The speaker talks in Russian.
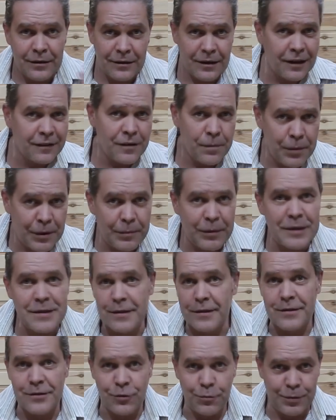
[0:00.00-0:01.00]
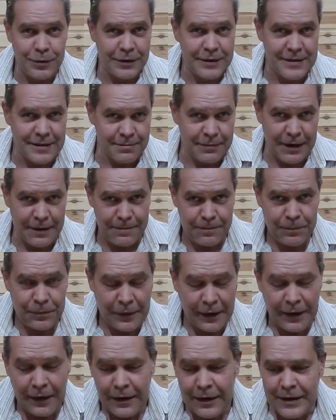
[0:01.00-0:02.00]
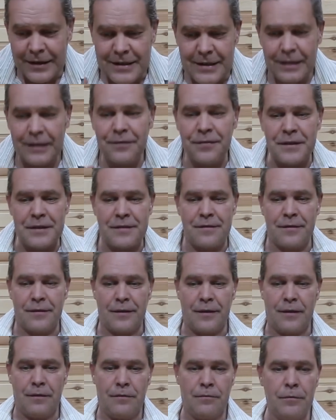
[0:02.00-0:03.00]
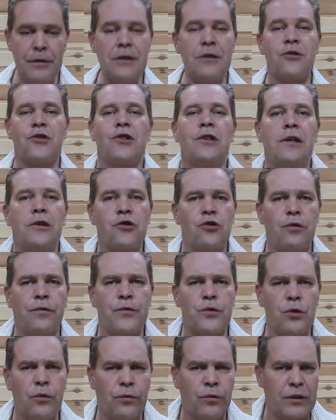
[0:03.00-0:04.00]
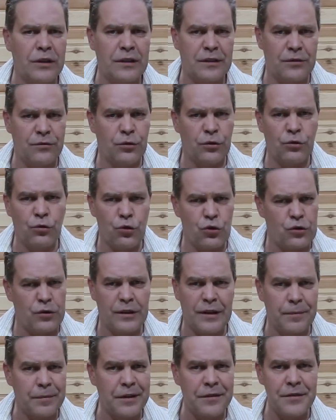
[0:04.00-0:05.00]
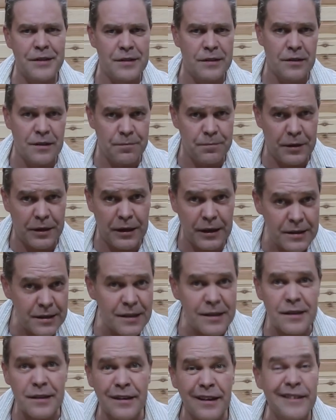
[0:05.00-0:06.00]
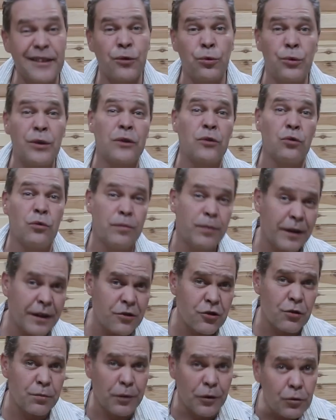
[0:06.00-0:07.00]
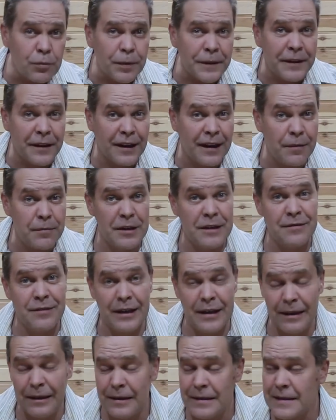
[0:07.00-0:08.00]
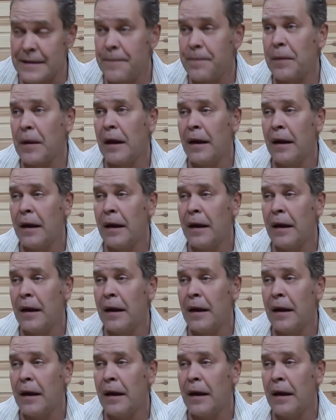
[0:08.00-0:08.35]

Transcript: Как вы понимаете, наступила зима. Соответственно, мы решили, что все вот это вот то, что нам до весны не пригодится, надо куда-то убрать, чтобы оно под ногами не валялось.